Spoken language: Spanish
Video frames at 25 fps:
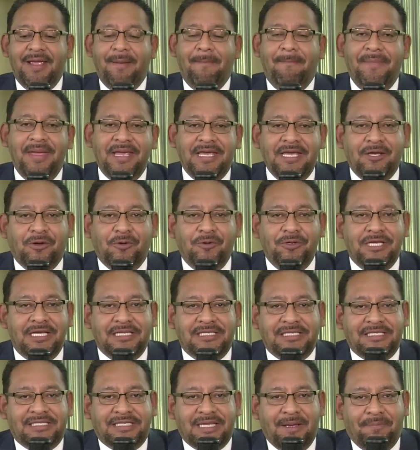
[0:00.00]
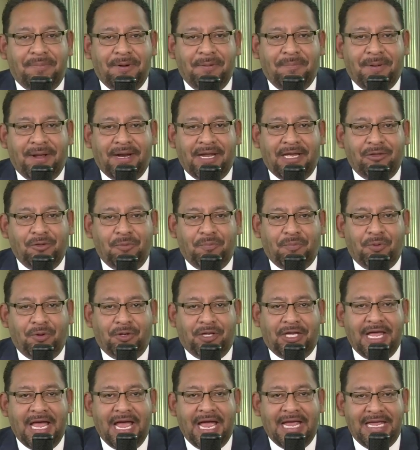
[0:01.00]
México ya se está preparando
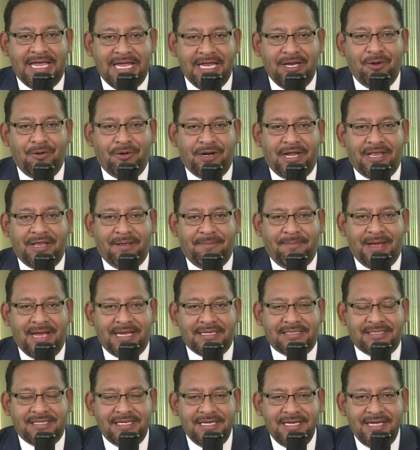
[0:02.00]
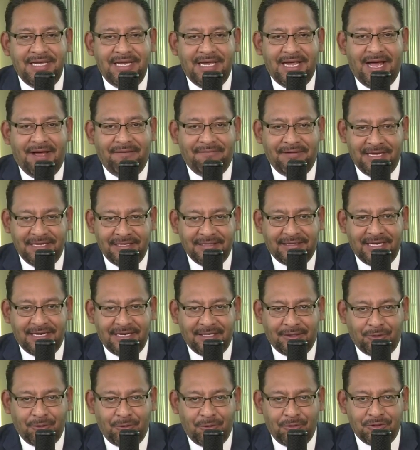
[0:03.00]
porque ahí no nada más avientan
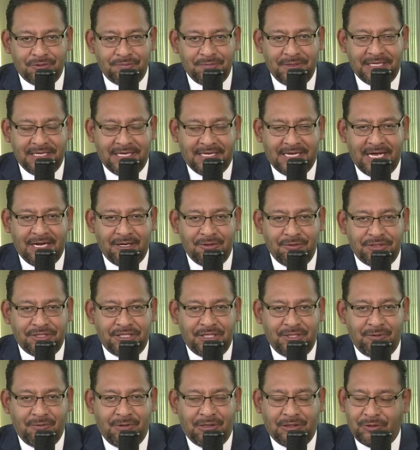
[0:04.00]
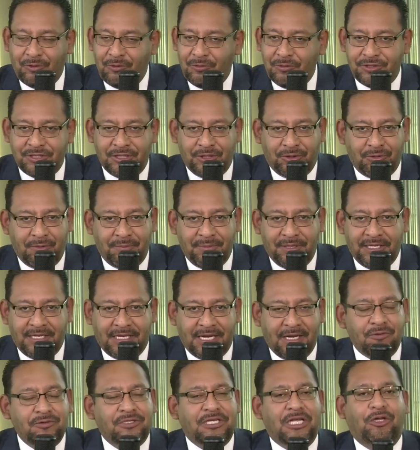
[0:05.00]
a todos los mexicanos, sino a todos los
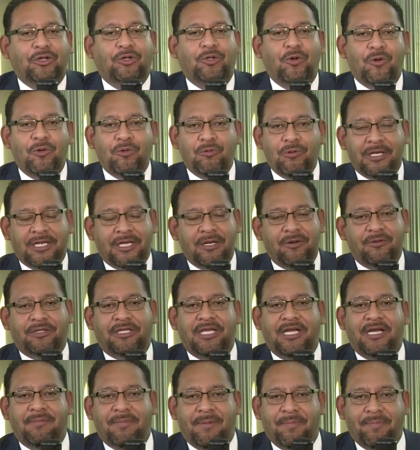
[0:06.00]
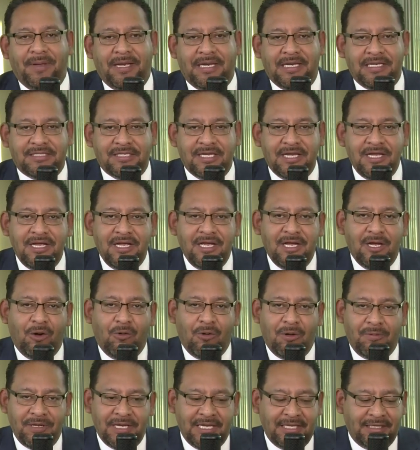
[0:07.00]
centroamericanos, a todo el que no tenga papeles
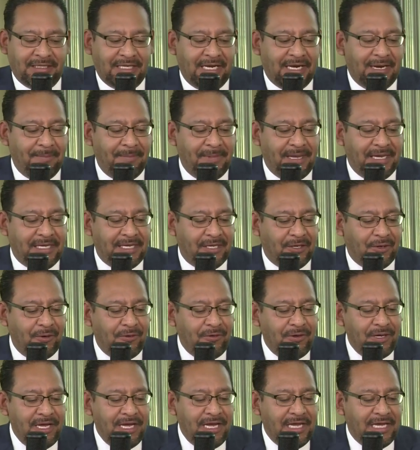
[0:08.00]
lo avientan a México.